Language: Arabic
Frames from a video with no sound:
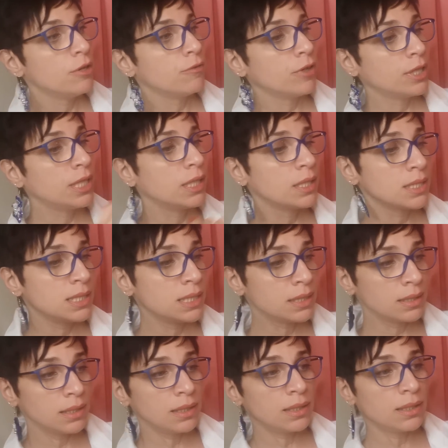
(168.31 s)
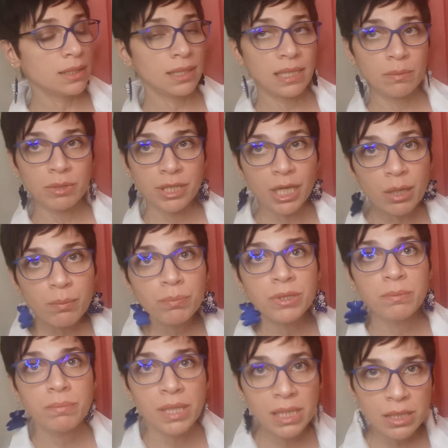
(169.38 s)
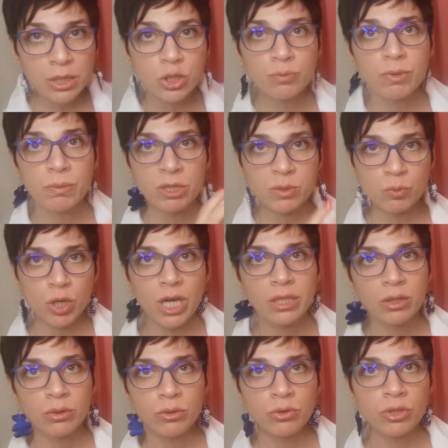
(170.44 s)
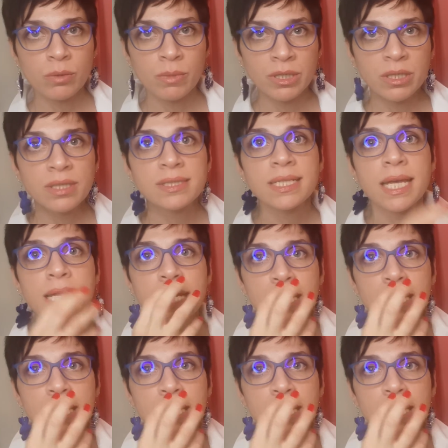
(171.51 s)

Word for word: فانا نصيحتي اللي بتحب تبلش بمجموعات النيوتريماتكس